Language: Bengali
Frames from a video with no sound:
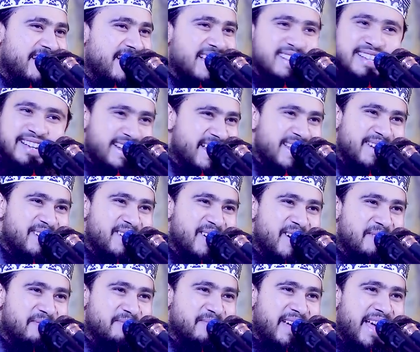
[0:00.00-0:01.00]
আছে না
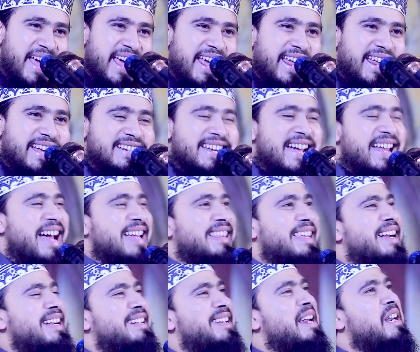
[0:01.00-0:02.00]
এরকম
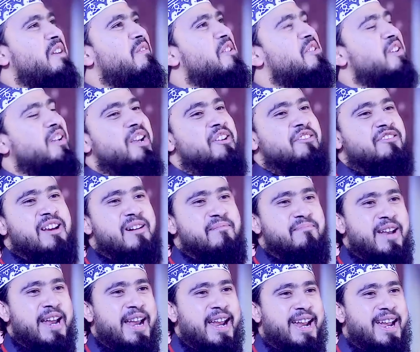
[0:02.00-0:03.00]
সারাদিন টেলিভিশনের
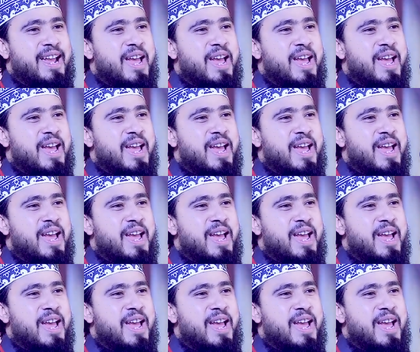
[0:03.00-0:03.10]
সামনে